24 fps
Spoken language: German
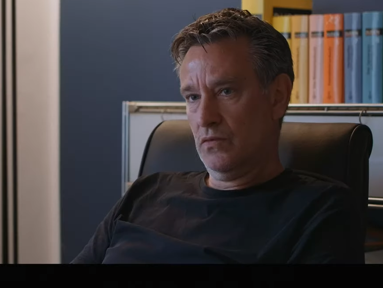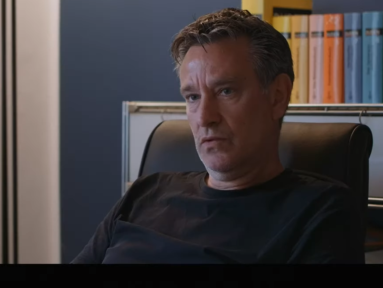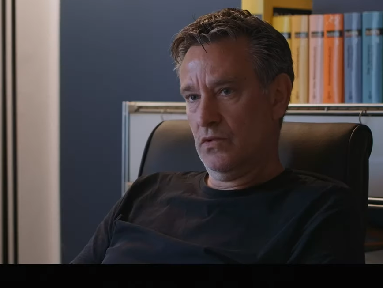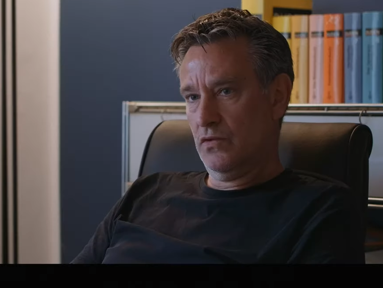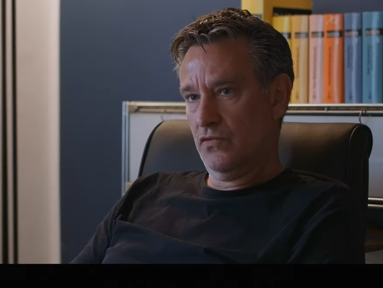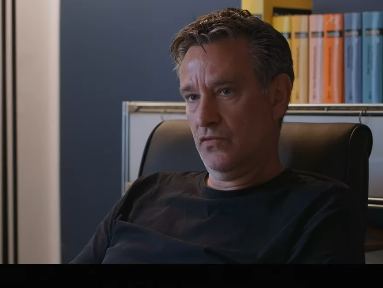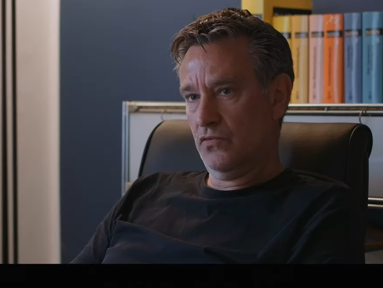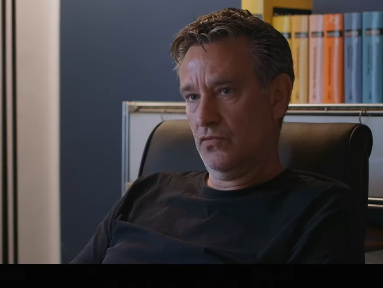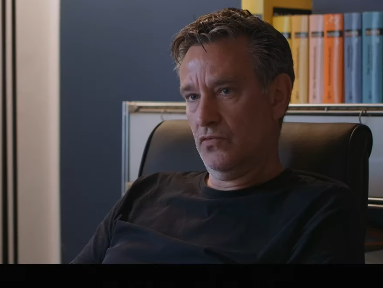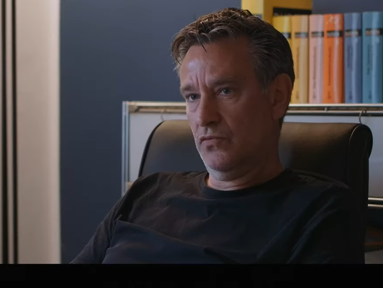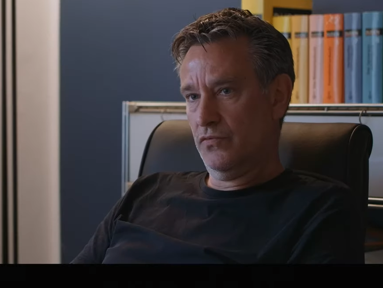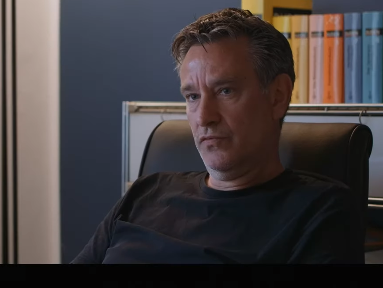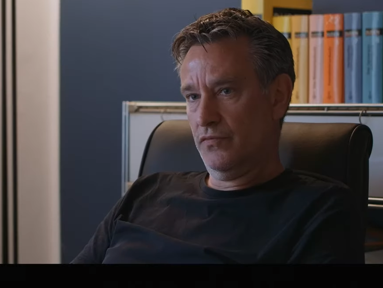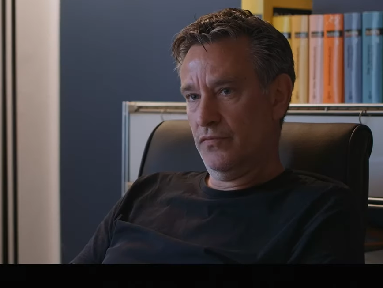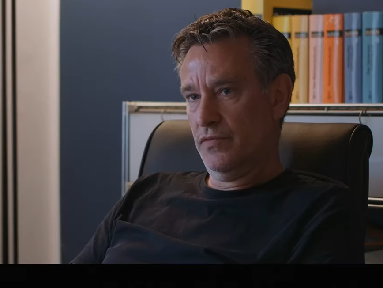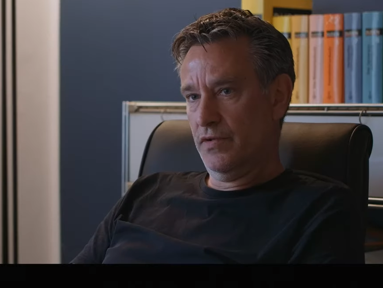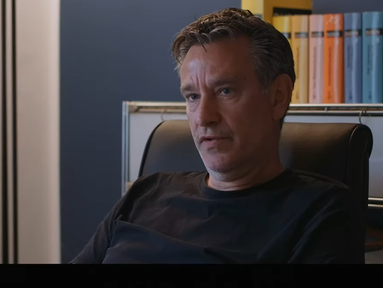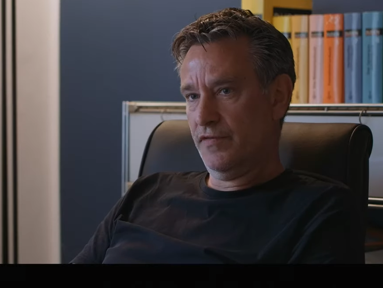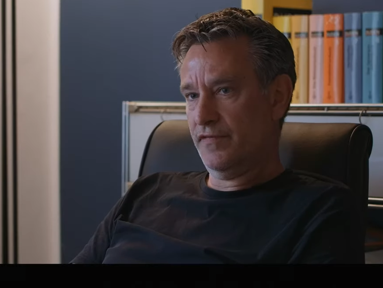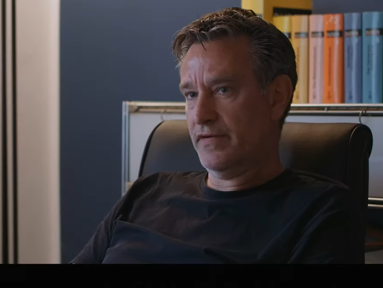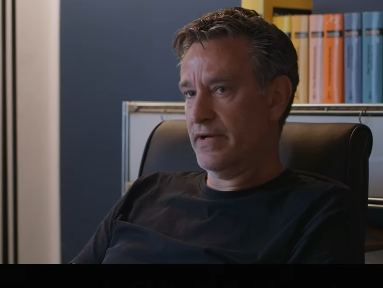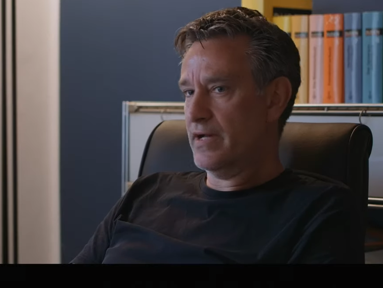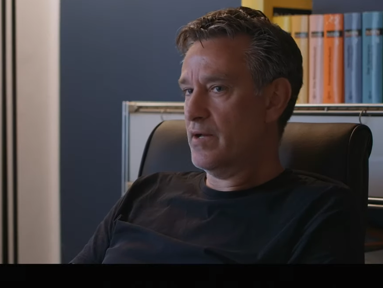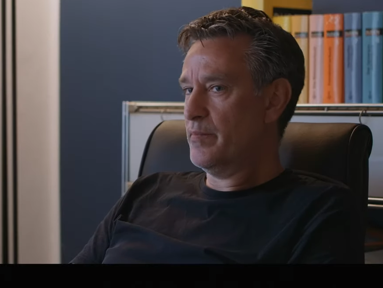Also,
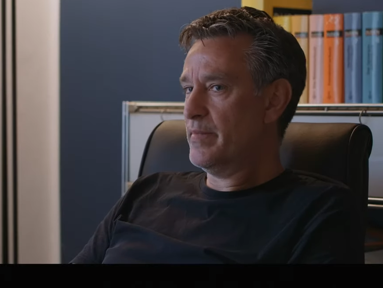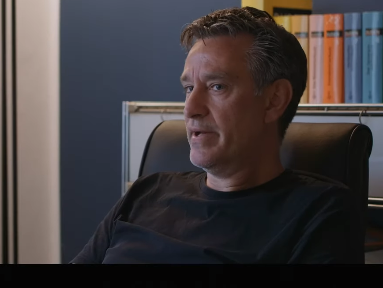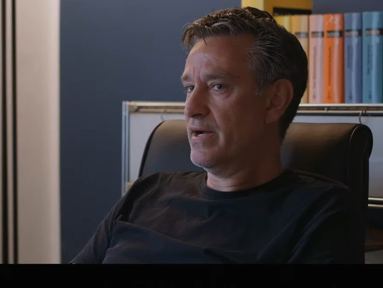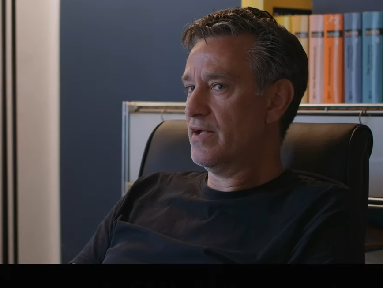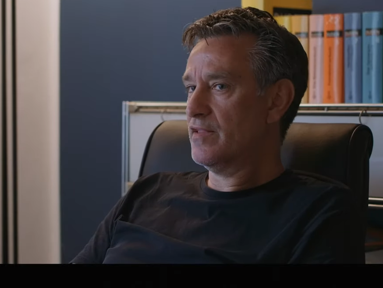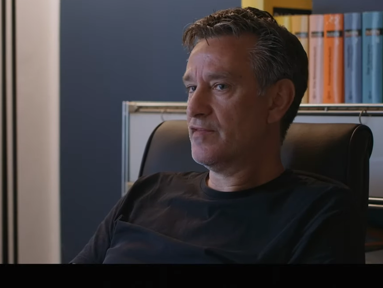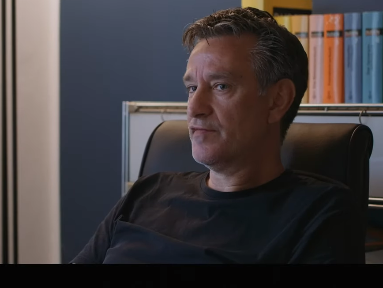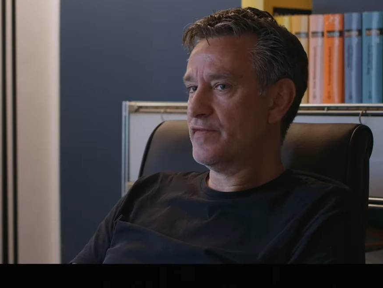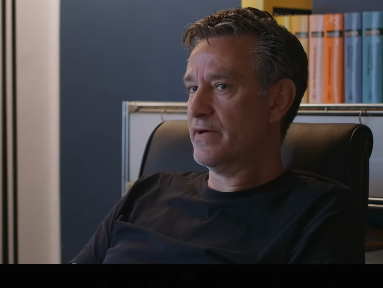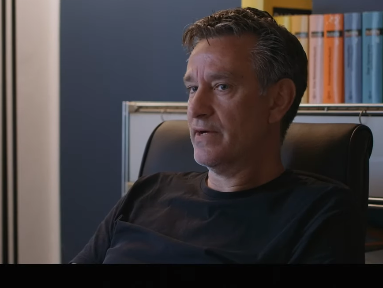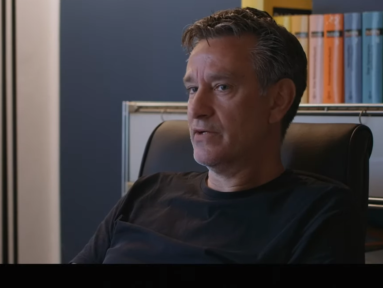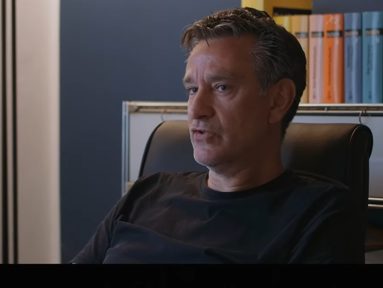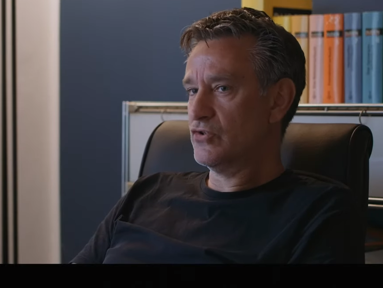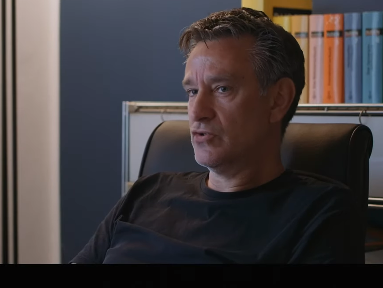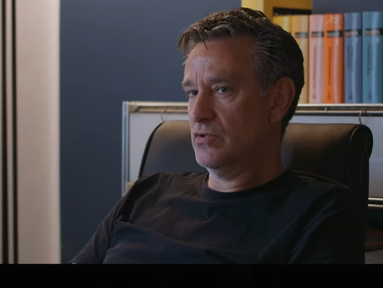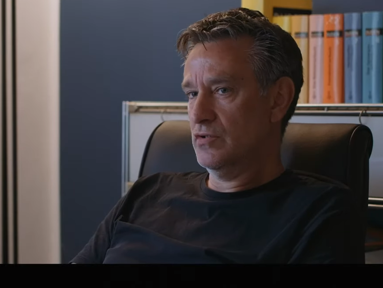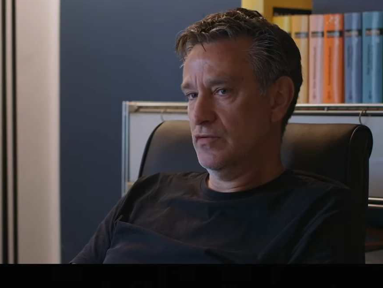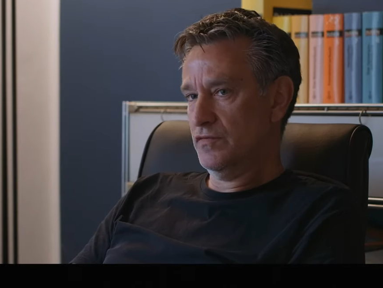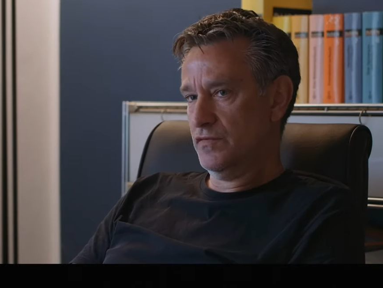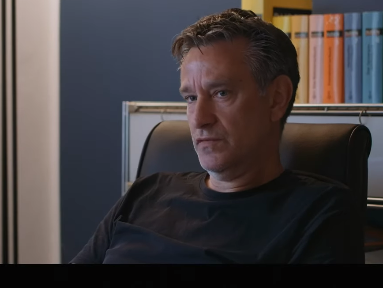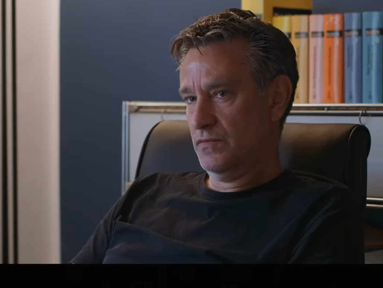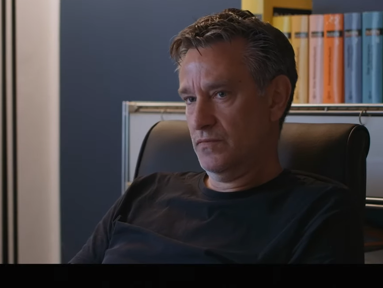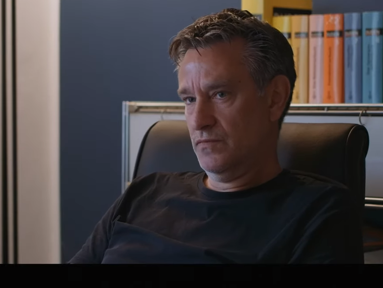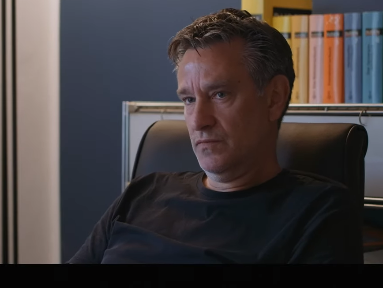es war ja mehr als Feinschliff.